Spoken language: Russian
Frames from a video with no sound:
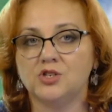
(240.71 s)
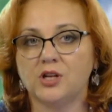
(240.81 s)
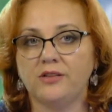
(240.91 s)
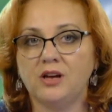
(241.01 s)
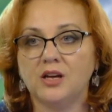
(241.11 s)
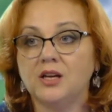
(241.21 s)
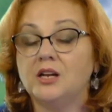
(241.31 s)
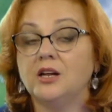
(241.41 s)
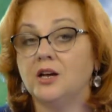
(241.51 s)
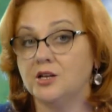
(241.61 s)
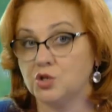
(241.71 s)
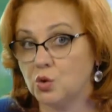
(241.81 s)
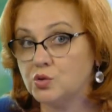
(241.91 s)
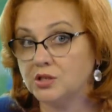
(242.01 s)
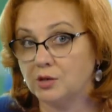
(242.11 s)
человек или
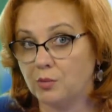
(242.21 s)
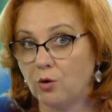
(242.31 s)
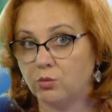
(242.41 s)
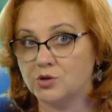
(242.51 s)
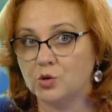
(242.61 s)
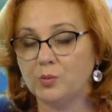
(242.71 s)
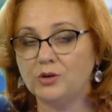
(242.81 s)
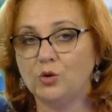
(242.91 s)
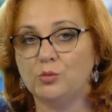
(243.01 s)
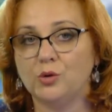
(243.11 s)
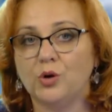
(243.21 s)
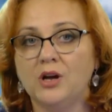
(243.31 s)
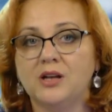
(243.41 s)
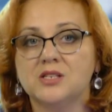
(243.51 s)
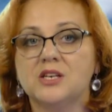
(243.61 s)
созданный по образу и подобию,
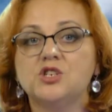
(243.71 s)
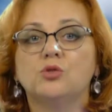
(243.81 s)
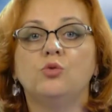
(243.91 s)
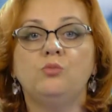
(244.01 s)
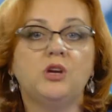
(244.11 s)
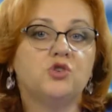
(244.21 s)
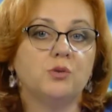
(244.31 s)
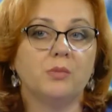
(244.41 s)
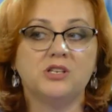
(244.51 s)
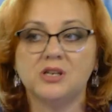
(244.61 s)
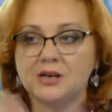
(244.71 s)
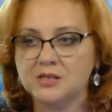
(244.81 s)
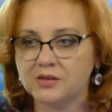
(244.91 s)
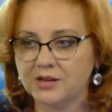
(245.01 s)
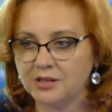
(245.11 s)
значит, умеющий
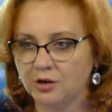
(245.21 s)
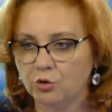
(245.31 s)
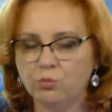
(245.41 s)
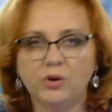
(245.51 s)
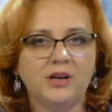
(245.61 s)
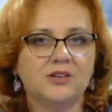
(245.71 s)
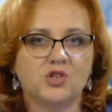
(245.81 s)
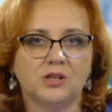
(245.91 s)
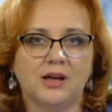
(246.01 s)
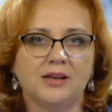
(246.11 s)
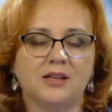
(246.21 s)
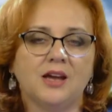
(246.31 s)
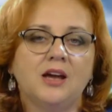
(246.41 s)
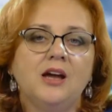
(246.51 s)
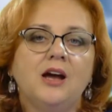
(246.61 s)
материализовать любые желания,